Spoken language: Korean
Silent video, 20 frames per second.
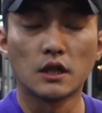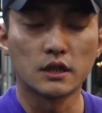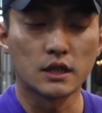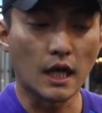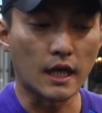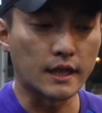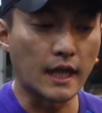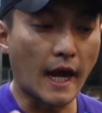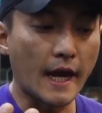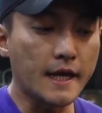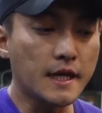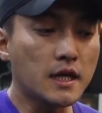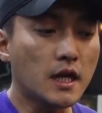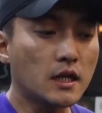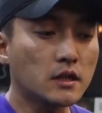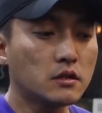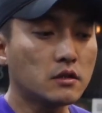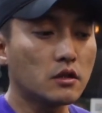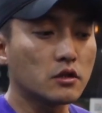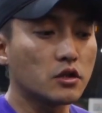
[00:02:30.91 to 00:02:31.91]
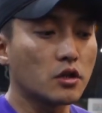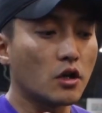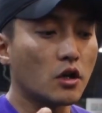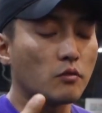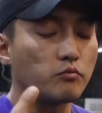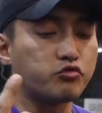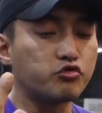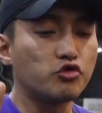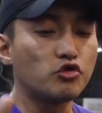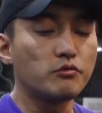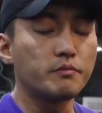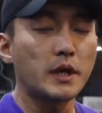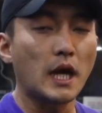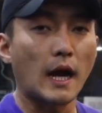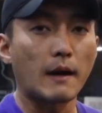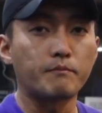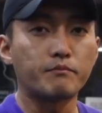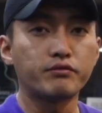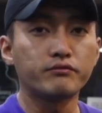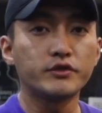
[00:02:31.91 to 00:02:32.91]
자, 나이가 들어서 무릎이
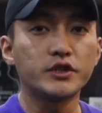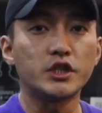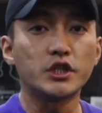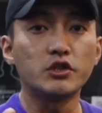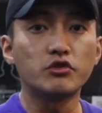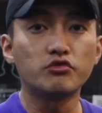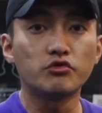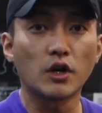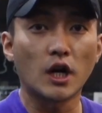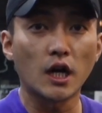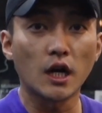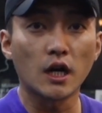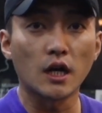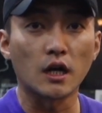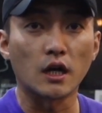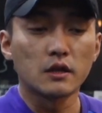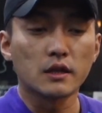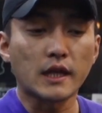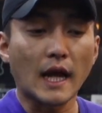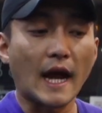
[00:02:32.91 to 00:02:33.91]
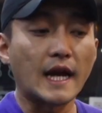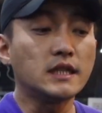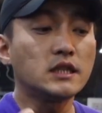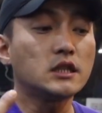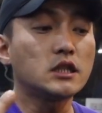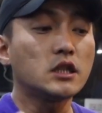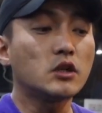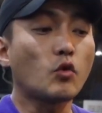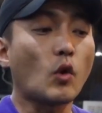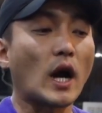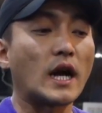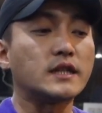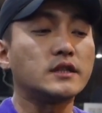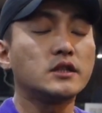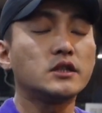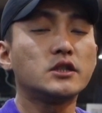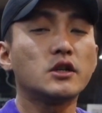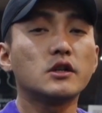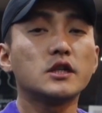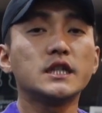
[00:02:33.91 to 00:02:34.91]
아픈 이유가 단지
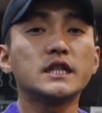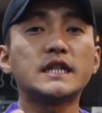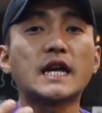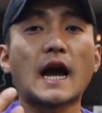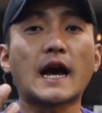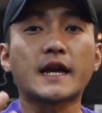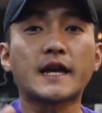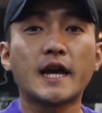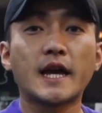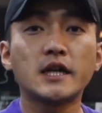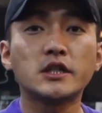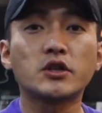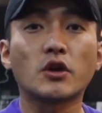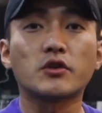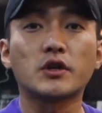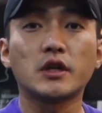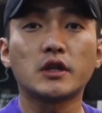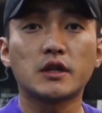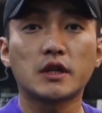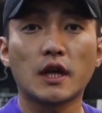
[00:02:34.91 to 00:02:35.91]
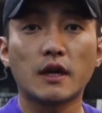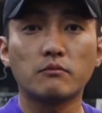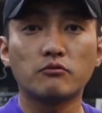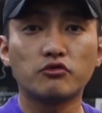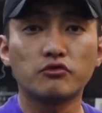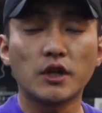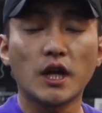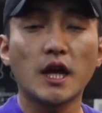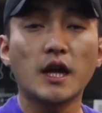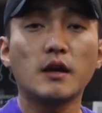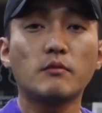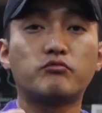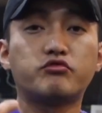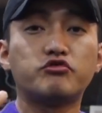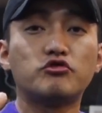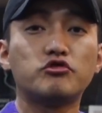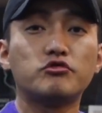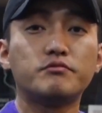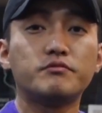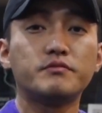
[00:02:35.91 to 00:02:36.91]
관절이 약해졌기 때문에
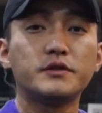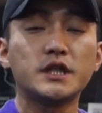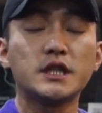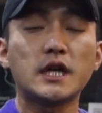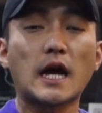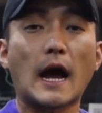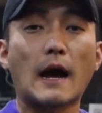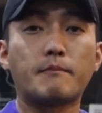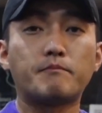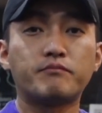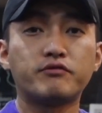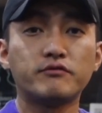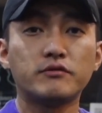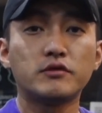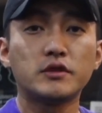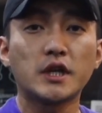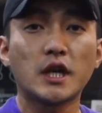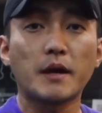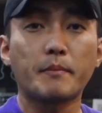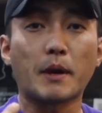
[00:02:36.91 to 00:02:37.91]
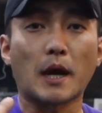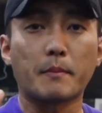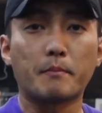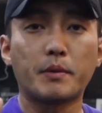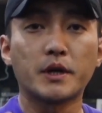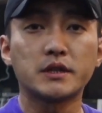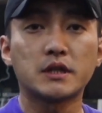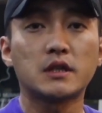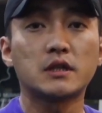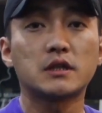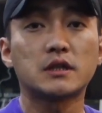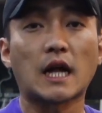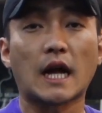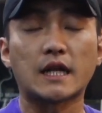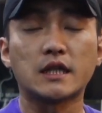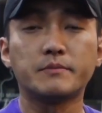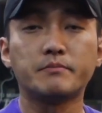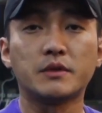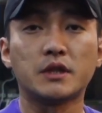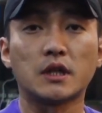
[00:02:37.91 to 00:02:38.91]
무릎이 아픈 게 100%는
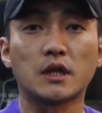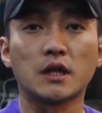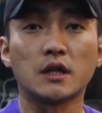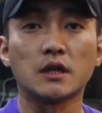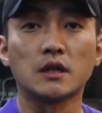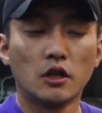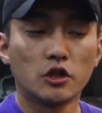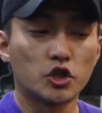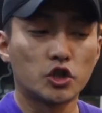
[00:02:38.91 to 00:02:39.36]
아닙니다.